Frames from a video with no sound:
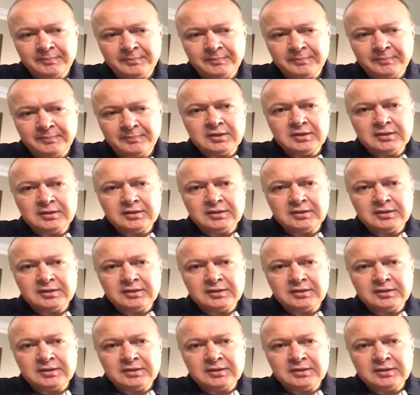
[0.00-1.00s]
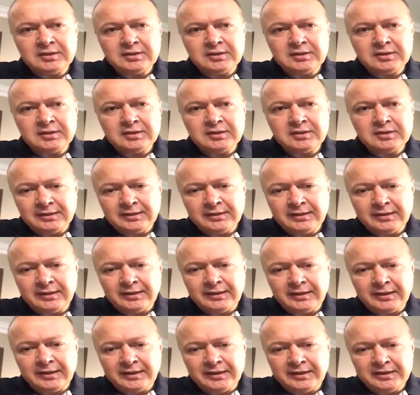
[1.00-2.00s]
Şimdi denizdeki
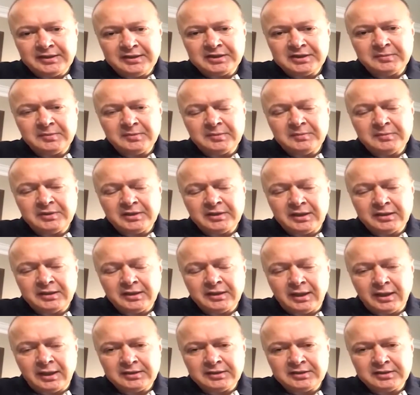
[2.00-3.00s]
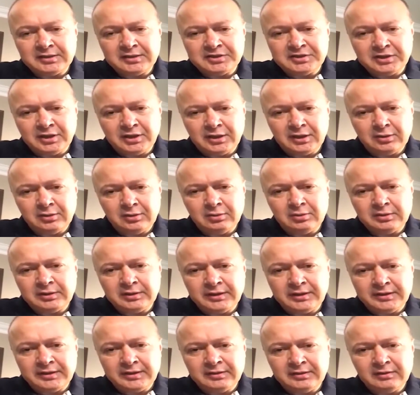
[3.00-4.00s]
kaynaklara erişim imkanı arttıkça
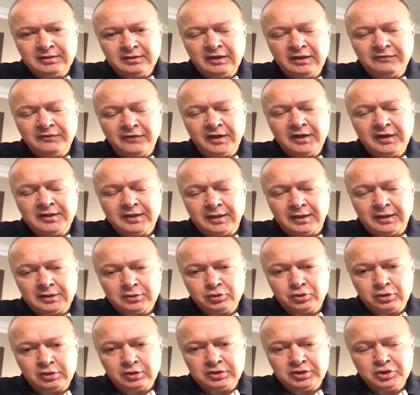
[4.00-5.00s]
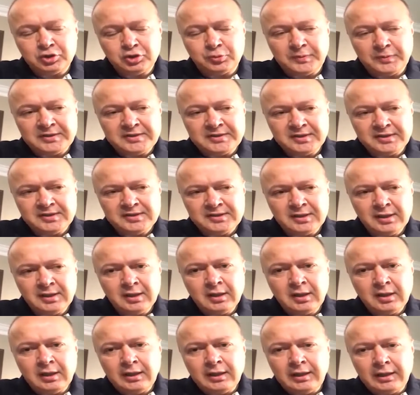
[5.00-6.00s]
ülkelerin refahı da artıyor şüphesiz.
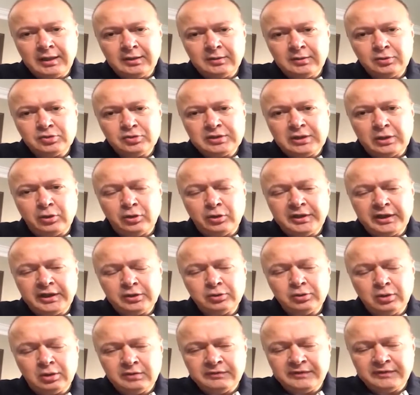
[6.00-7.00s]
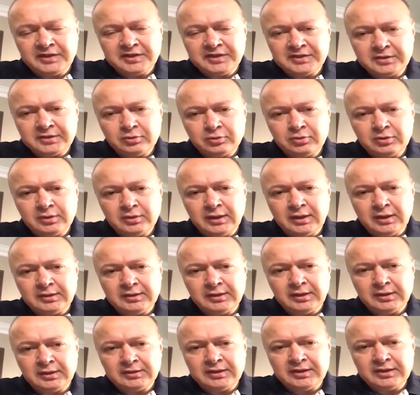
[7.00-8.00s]
En güzel örnek Norveç'tir.
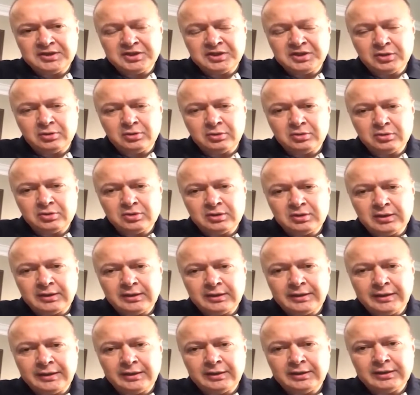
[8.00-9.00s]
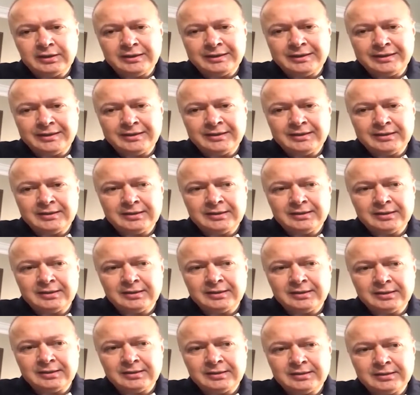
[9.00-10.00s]
Dünyada denizcilik konusunda en ileri
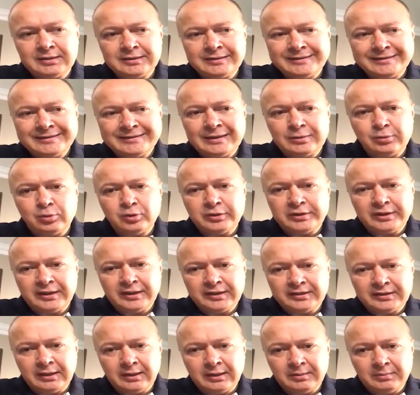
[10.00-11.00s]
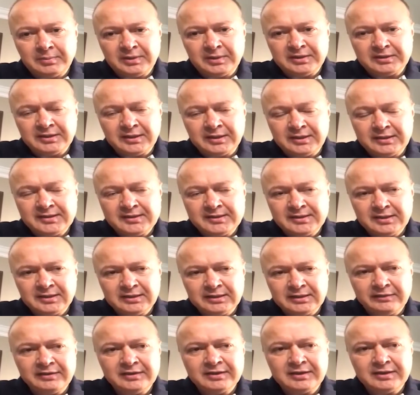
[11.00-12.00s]
e, giden ülkelerden bir
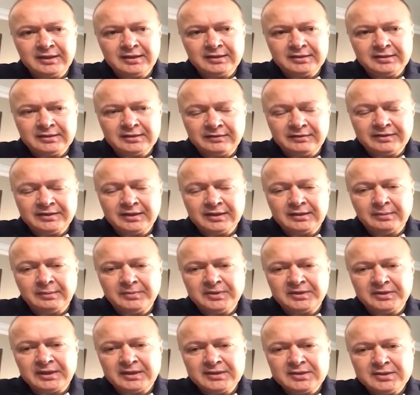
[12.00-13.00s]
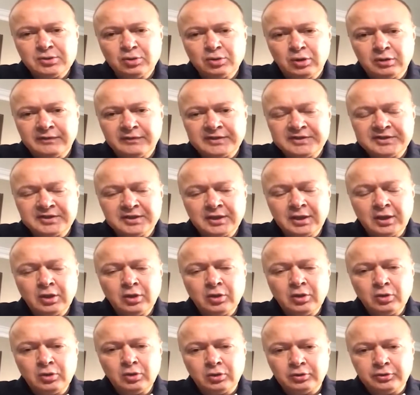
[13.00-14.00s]
tanesi, devletler devletlerden bir tanesi Norveç
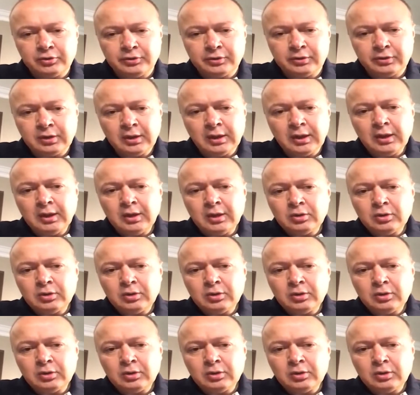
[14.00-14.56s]
oluyor.